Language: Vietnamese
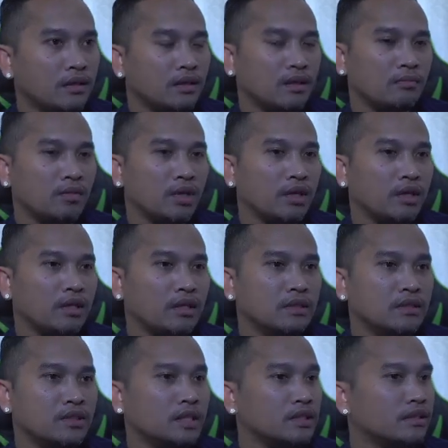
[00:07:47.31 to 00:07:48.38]
Làm bề khơi
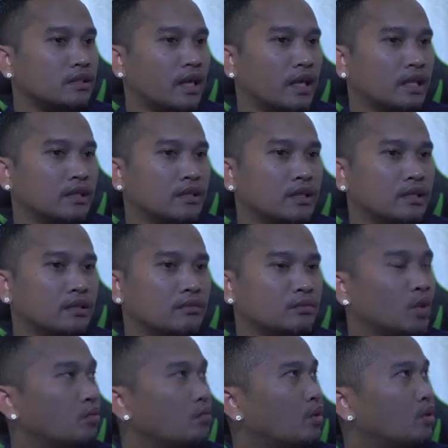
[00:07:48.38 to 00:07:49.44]
chuyện sự đài chẳng
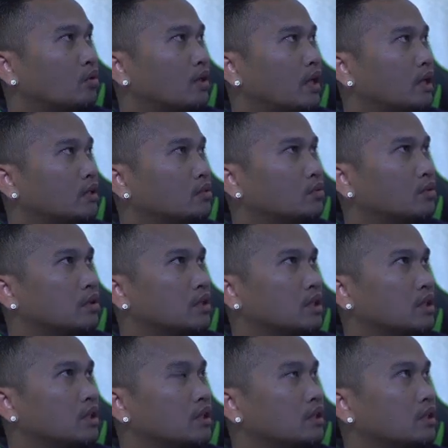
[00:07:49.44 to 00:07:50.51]
mong phóng đài xua đường
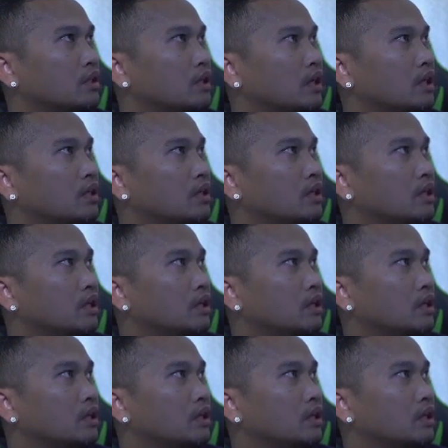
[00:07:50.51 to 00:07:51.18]
lờ đê ấy.